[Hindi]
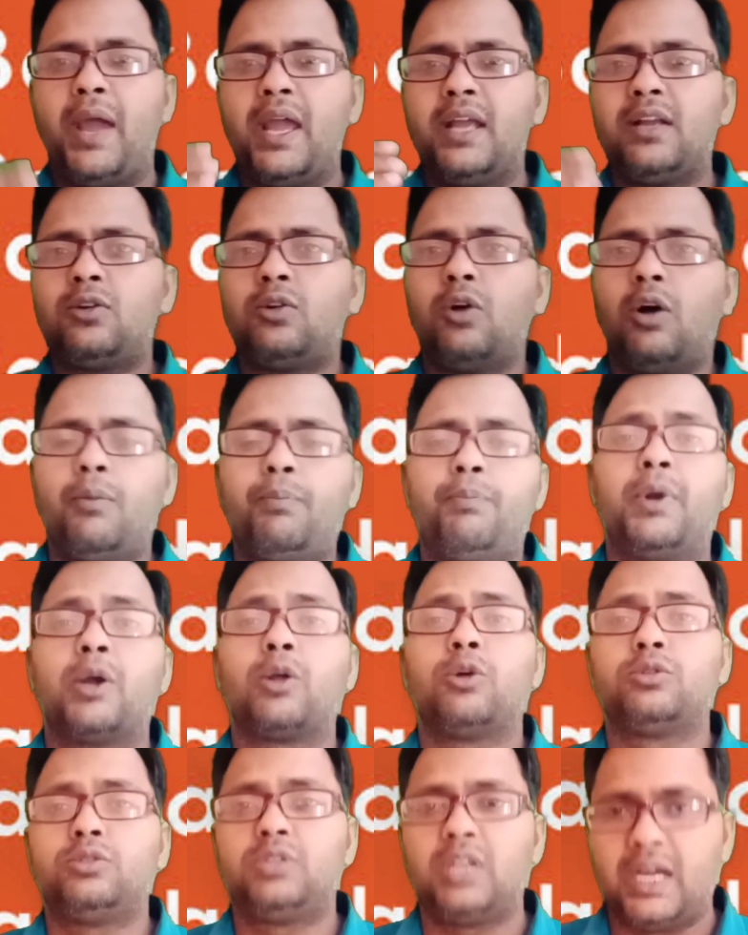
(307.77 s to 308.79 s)
बैंक ऑफ
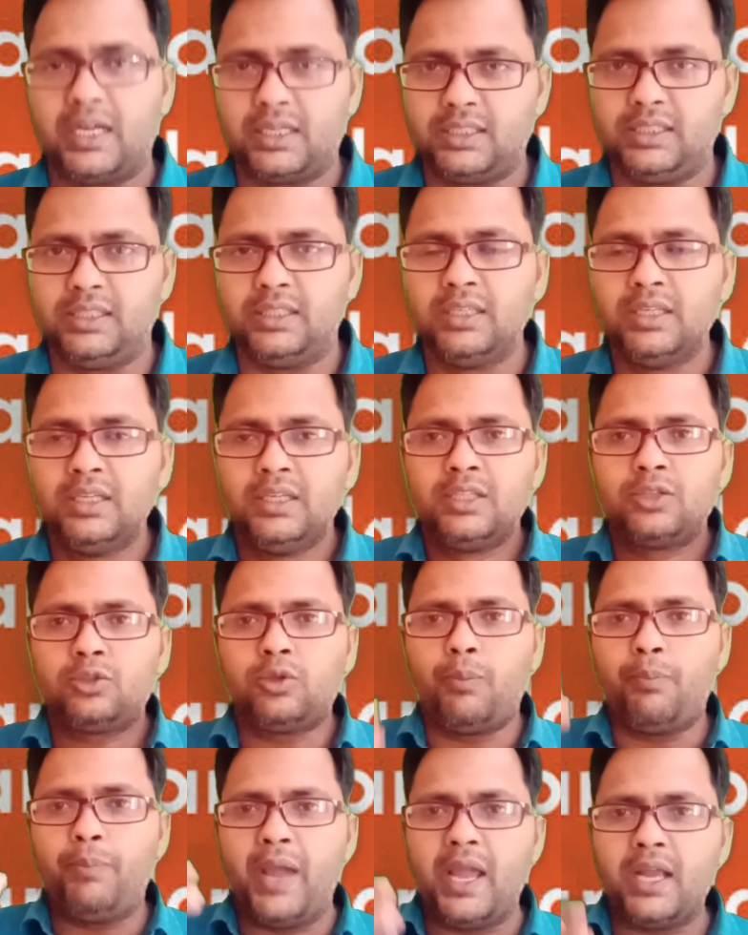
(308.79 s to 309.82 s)
बड़ोदरा की
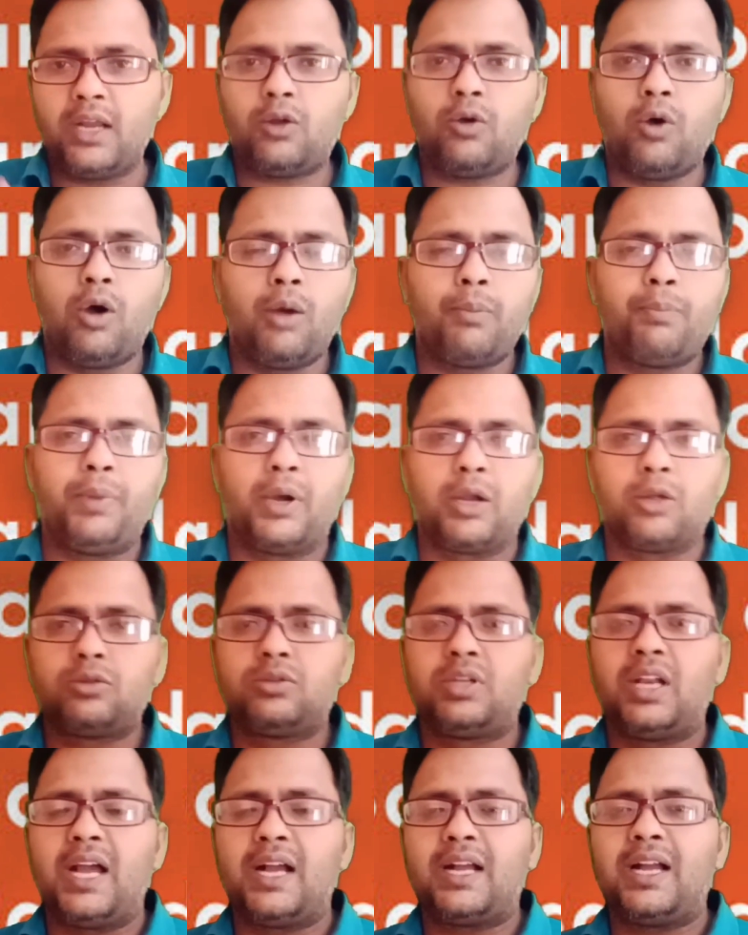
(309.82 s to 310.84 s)
तो बैंक ऑफ
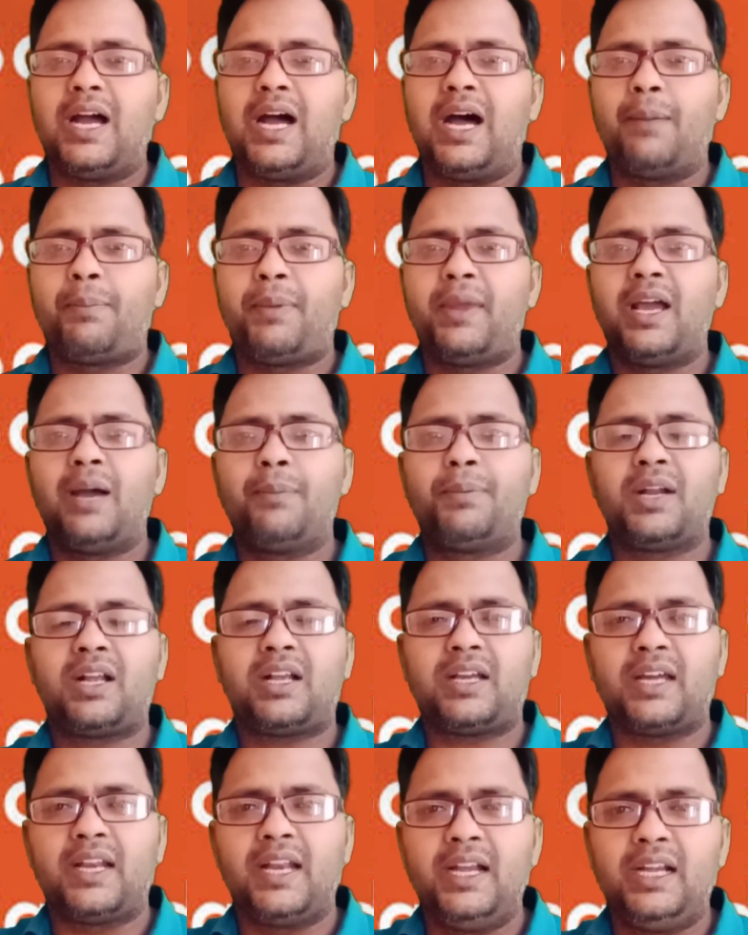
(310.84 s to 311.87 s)
बड़ोदरा का आप यहाँ पर
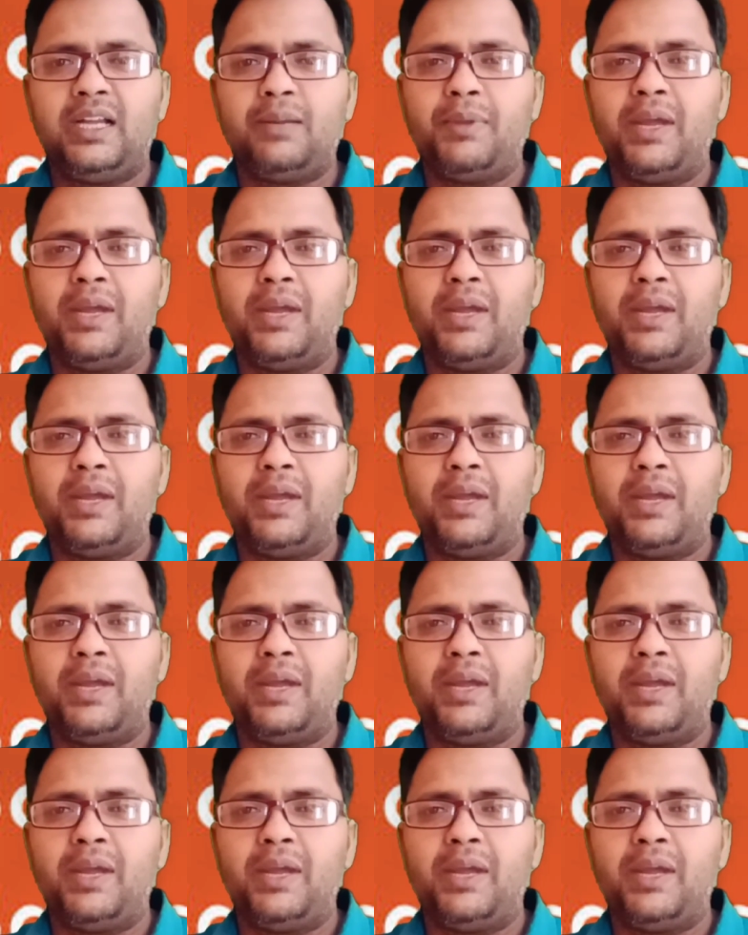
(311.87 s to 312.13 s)
करंट